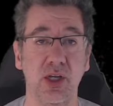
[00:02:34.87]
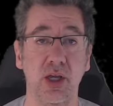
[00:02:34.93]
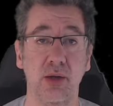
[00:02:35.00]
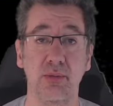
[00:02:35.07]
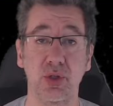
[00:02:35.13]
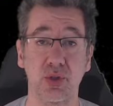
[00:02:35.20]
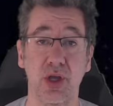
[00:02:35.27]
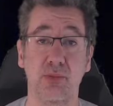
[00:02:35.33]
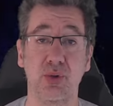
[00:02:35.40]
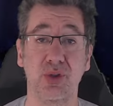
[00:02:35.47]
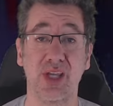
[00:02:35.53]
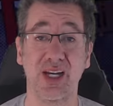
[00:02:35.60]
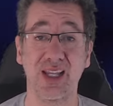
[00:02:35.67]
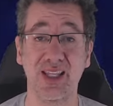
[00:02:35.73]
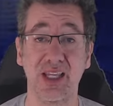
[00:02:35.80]
Bisogna
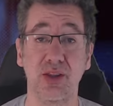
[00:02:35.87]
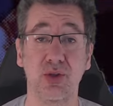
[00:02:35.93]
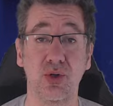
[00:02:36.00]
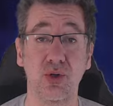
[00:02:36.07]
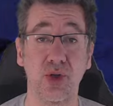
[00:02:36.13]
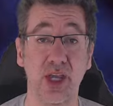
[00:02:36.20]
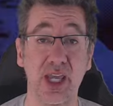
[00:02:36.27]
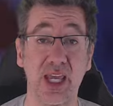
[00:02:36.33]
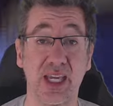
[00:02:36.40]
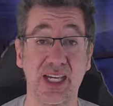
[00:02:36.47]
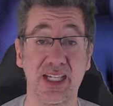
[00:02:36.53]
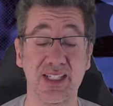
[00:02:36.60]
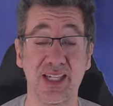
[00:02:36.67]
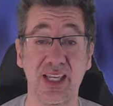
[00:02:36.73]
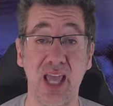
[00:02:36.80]
buttarla dentro e
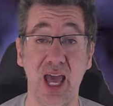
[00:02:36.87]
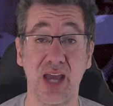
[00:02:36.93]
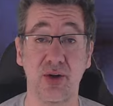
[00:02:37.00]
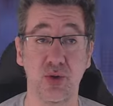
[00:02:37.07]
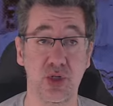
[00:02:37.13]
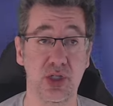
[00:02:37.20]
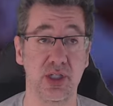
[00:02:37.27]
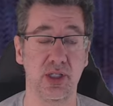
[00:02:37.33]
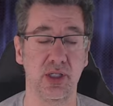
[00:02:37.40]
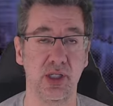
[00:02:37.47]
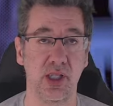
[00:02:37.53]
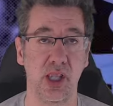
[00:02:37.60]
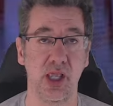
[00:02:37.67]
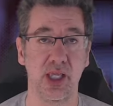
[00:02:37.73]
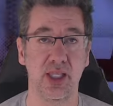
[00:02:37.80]
Castellanos
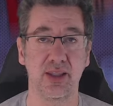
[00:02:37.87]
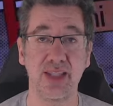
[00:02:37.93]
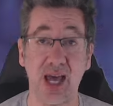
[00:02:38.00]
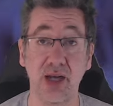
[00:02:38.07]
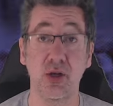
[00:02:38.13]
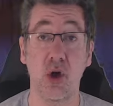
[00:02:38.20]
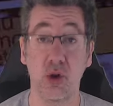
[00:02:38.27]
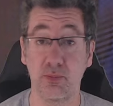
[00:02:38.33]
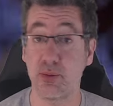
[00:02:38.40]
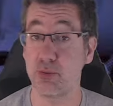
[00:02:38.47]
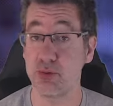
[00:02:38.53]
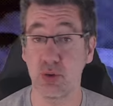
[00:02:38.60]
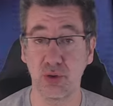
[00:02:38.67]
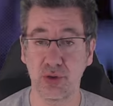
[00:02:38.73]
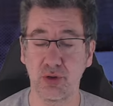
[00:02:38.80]
dal gol
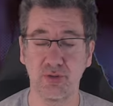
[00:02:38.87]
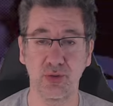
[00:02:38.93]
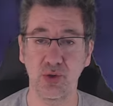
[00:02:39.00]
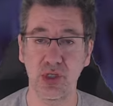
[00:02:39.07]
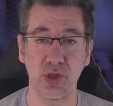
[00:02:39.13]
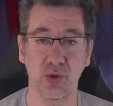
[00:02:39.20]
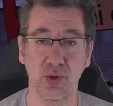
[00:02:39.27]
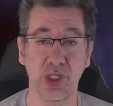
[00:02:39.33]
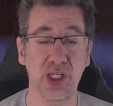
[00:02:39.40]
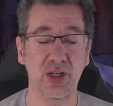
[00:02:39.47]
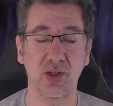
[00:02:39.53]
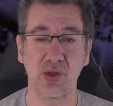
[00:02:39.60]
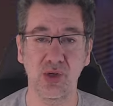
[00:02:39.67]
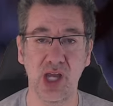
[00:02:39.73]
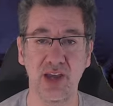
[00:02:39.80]
proprio contro Frosinone
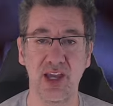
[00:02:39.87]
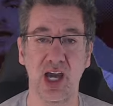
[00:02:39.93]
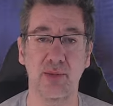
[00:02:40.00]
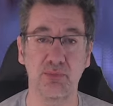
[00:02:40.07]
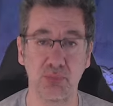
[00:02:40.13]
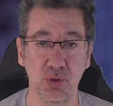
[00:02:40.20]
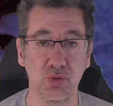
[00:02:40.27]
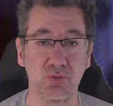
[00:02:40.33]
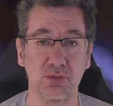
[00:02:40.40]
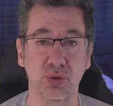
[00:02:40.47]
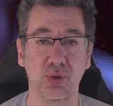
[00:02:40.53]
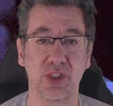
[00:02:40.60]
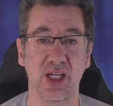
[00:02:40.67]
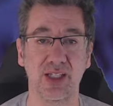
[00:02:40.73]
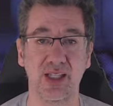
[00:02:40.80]
non l'aveva più
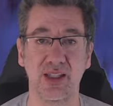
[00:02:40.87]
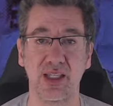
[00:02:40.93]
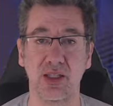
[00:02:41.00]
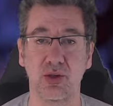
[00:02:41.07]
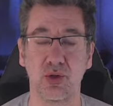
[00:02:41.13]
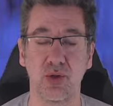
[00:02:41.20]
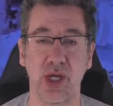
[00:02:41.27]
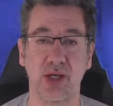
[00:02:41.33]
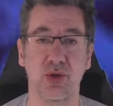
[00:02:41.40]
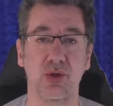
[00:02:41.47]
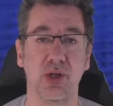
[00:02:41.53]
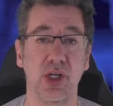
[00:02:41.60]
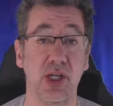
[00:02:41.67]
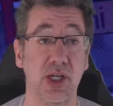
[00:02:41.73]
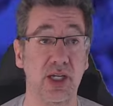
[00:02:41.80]
buttata dentro. Ecco,
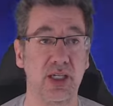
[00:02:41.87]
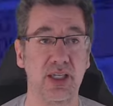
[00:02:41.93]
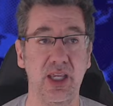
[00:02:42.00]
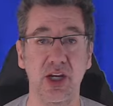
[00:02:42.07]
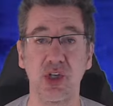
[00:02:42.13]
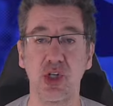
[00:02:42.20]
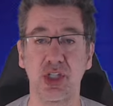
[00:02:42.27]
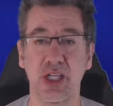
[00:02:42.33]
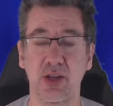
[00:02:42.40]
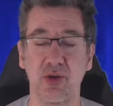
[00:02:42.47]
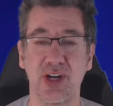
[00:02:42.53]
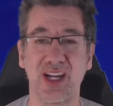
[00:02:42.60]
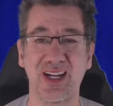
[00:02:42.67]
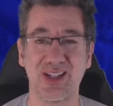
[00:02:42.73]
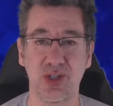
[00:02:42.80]
ieri c'è stata
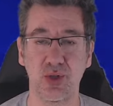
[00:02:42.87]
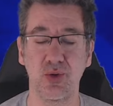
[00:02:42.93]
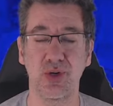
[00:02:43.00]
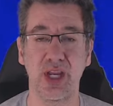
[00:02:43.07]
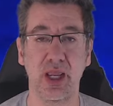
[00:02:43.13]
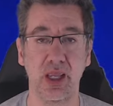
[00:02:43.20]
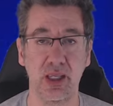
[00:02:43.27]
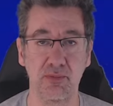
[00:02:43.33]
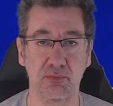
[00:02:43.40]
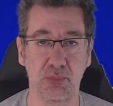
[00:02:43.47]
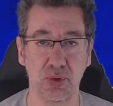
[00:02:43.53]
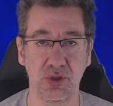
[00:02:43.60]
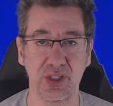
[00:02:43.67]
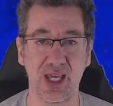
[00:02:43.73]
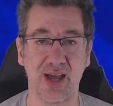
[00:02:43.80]
una reazione
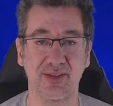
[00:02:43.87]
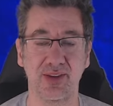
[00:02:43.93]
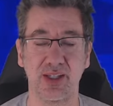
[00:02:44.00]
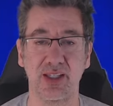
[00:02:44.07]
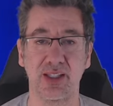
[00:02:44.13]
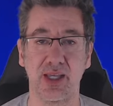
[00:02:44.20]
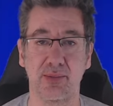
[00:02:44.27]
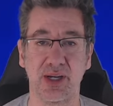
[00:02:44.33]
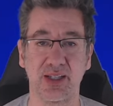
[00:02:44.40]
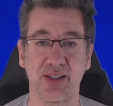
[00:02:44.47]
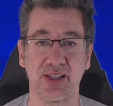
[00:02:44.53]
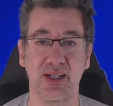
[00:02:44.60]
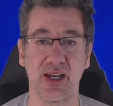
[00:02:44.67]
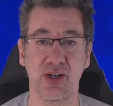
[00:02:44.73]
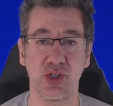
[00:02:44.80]
importante da parte
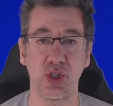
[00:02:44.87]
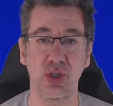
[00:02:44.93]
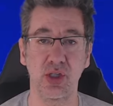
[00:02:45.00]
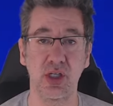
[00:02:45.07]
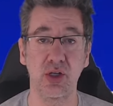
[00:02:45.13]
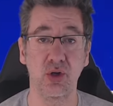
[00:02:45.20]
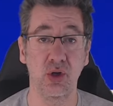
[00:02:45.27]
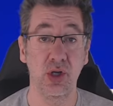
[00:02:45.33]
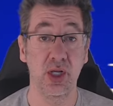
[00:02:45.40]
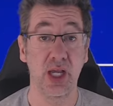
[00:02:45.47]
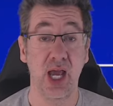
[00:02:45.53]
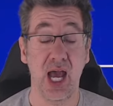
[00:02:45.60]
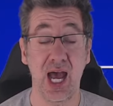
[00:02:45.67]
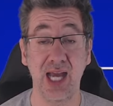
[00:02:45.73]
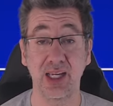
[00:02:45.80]
dell'argentino,
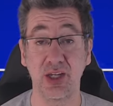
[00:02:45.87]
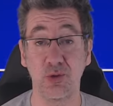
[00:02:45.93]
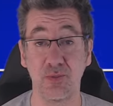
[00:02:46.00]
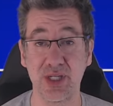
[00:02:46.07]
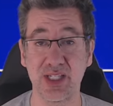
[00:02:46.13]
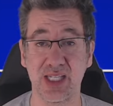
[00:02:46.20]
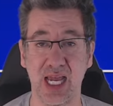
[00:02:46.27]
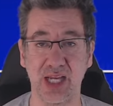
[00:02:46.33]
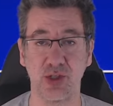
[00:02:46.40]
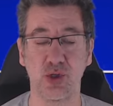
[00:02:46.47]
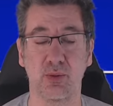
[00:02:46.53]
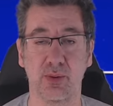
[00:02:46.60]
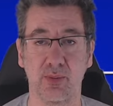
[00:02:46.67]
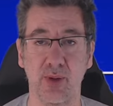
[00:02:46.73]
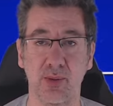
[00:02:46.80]
anche un
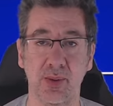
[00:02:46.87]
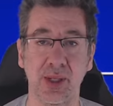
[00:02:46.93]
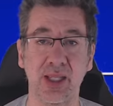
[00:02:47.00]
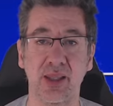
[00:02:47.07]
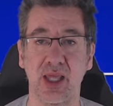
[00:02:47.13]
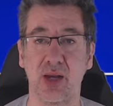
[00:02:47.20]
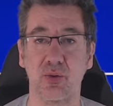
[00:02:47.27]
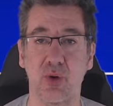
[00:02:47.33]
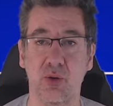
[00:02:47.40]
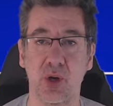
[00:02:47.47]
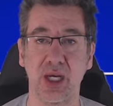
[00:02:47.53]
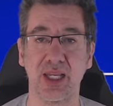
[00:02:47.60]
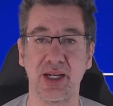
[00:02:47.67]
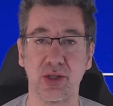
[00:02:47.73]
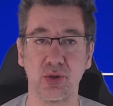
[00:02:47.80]
messaggio probabilmente al nuovo
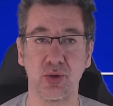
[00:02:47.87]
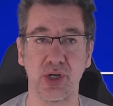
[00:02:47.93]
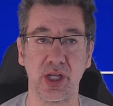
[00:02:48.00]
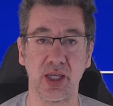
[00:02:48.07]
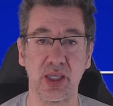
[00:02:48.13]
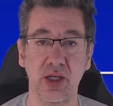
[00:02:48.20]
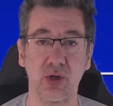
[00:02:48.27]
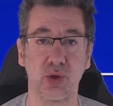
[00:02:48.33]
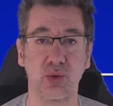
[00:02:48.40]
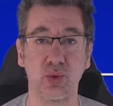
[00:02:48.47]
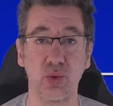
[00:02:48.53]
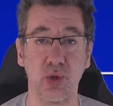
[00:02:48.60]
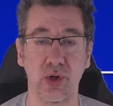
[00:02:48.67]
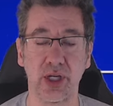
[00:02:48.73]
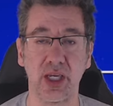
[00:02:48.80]
allenatore, Igor
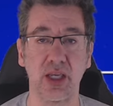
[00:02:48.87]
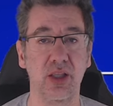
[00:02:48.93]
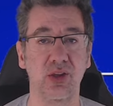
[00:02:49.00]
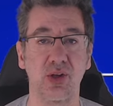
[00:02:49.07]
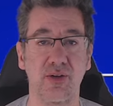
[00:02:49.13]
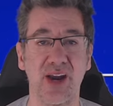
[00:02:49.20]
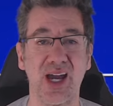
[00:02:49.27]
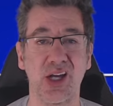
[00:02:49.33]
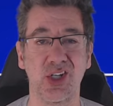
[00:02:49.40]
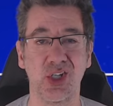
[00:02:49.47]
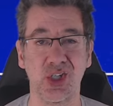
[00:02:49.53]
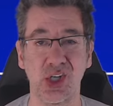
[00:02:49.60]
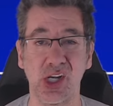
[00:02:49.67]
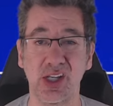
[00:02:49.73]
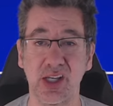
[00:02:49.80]
Tudor, che dovrà
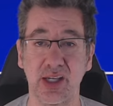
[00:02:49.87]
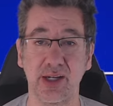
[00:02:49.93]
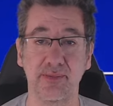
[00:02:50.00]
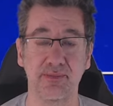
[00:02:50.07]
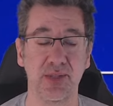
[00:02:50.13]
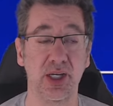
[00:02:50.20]
scegliere.